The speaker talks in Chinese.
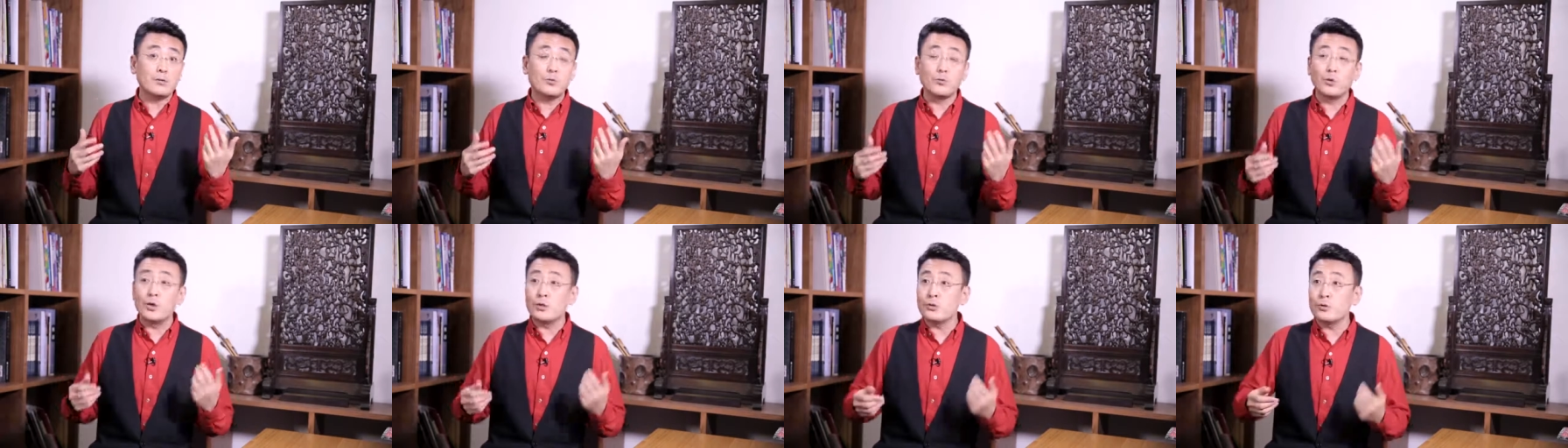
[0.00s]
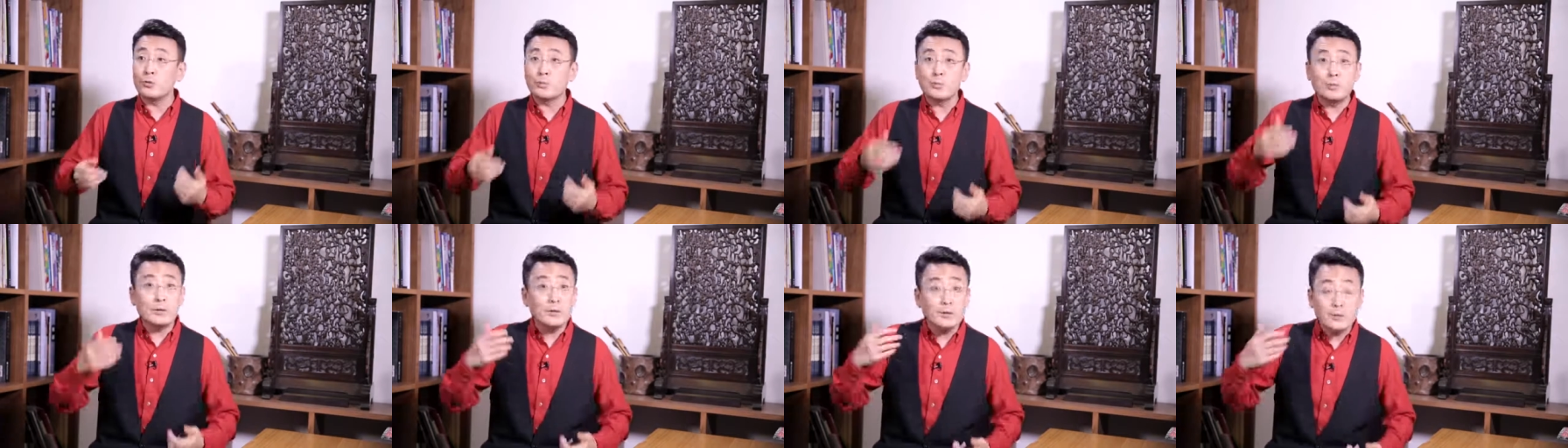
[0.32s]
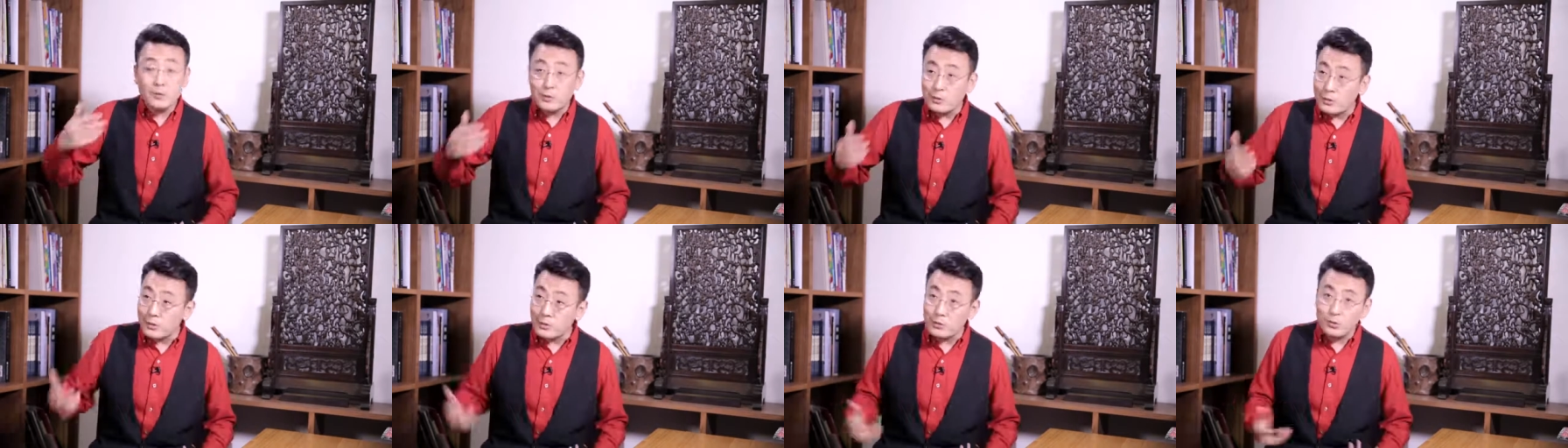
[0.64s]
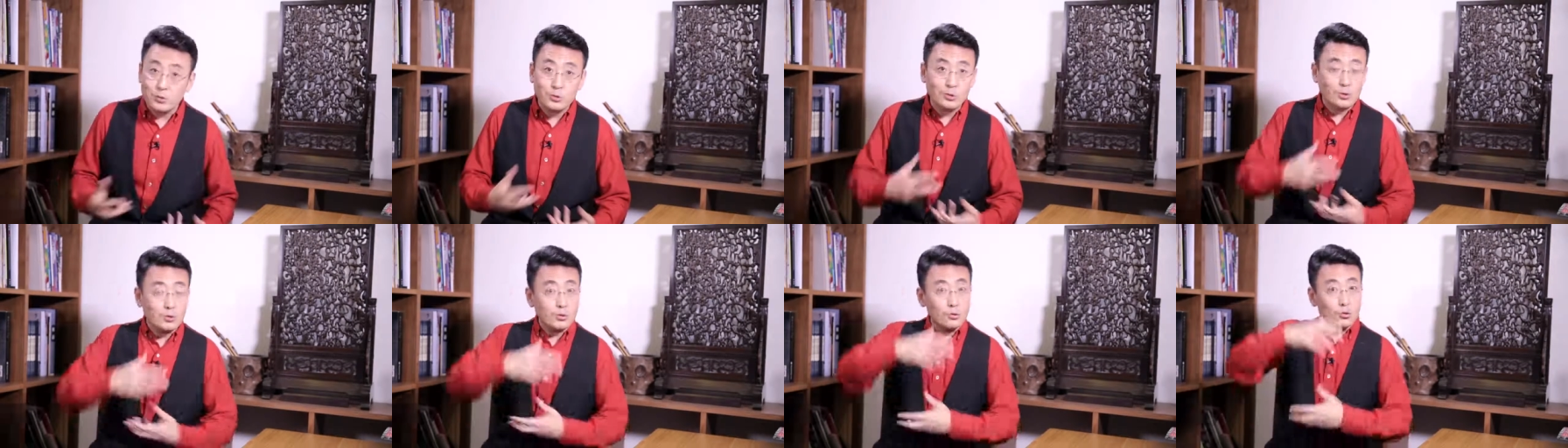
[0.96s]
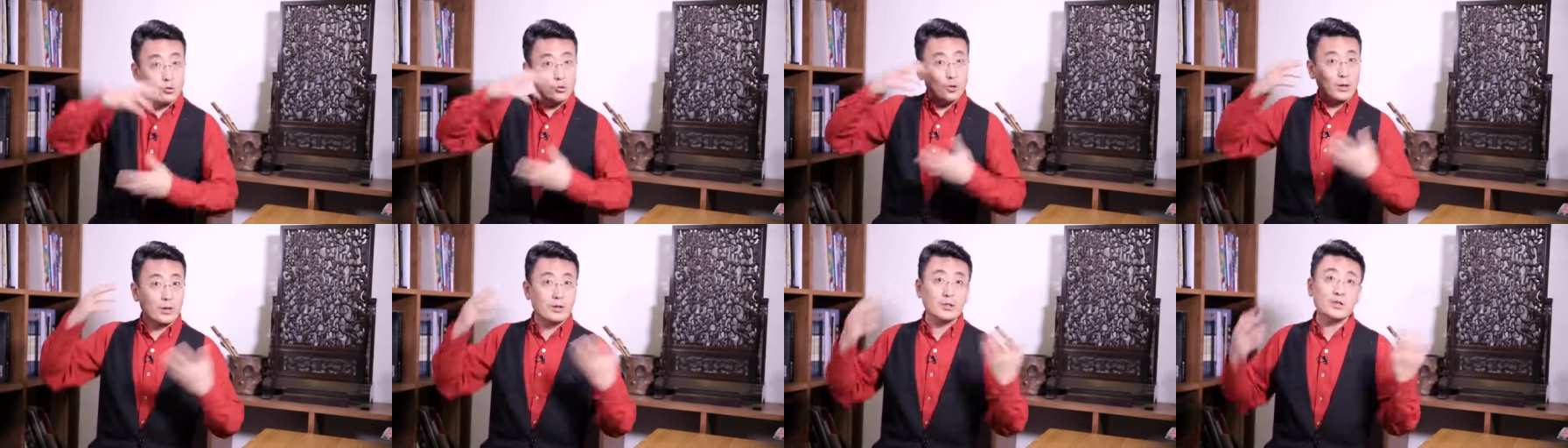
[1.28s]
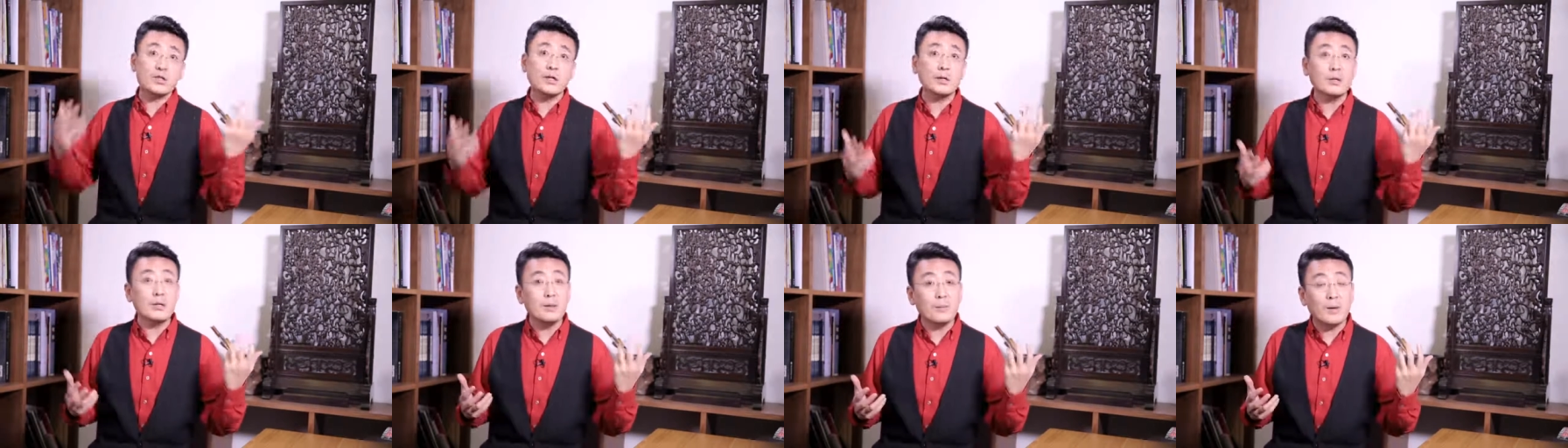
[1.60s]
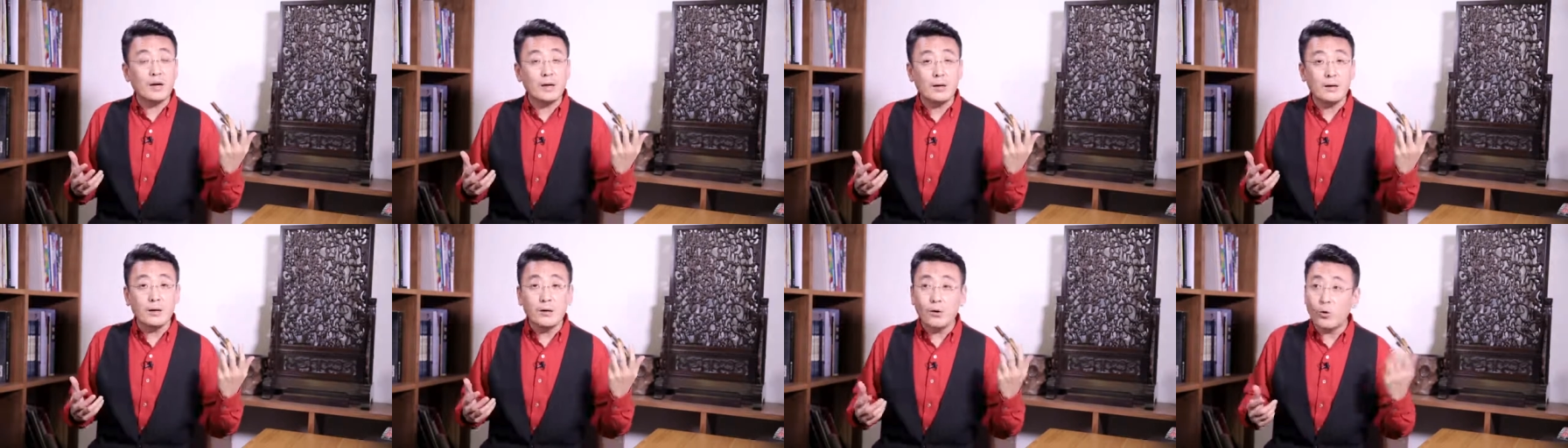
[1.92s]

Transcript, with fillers: 我就这女儿身了吗？